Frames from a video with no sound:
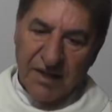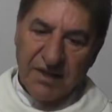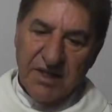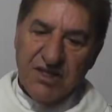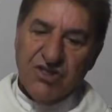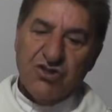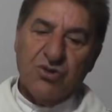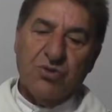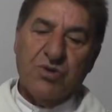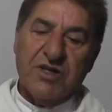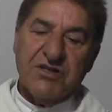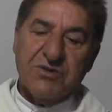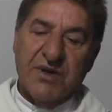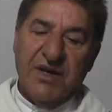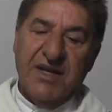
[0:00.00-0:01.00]
Deixou à
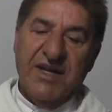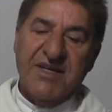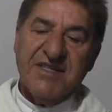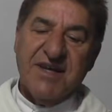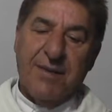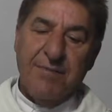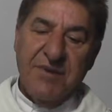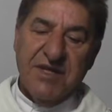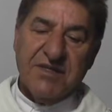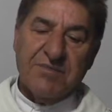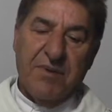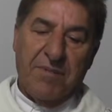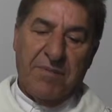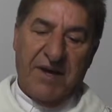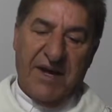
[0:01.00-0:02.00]
sua igreja a
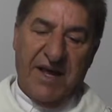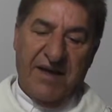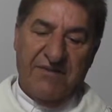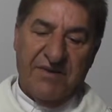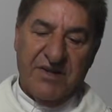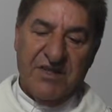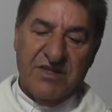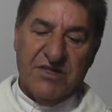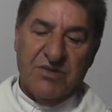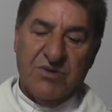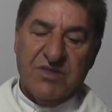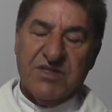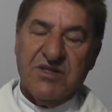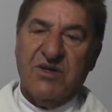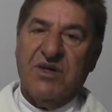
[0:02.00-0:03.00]
mesma palavra, deixou
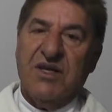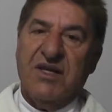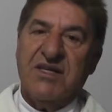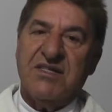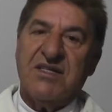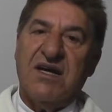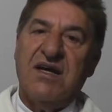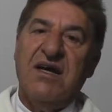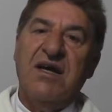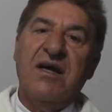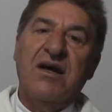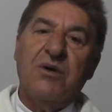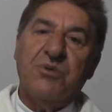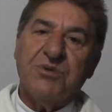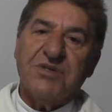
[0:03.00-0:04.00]
à sua igreja
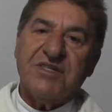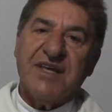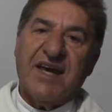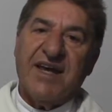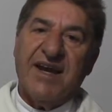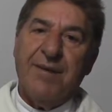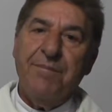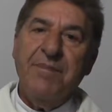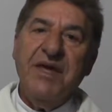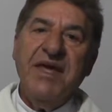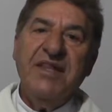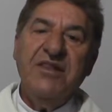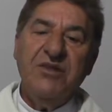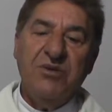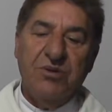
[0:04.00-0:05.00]
os
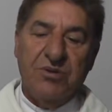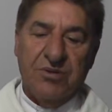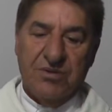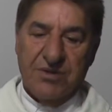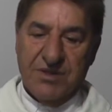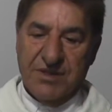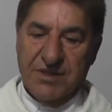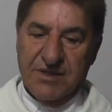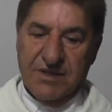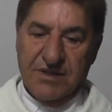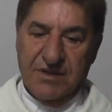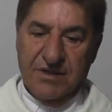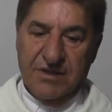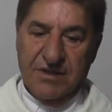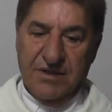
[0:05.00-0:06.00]
sacramentos,
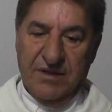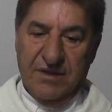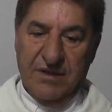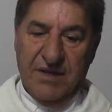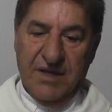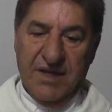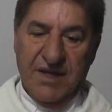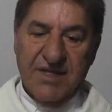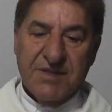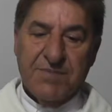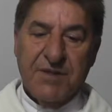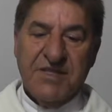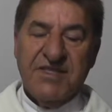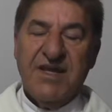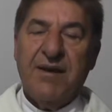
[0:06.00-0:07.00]

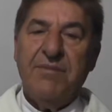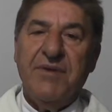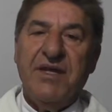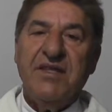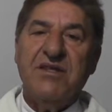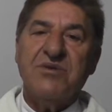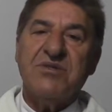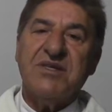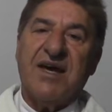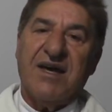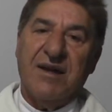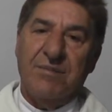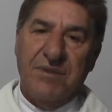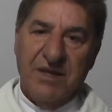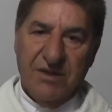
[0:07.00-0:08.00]
especialmente o
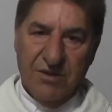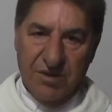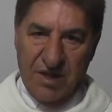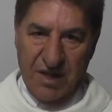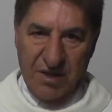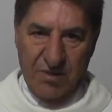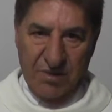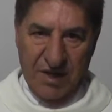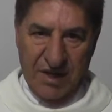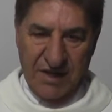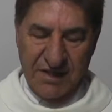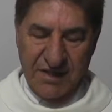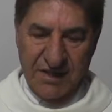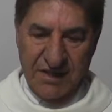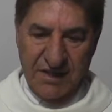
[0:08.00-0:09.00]
sacramento da
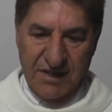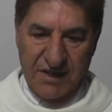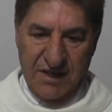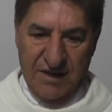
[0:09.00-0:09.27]
Eucaristia.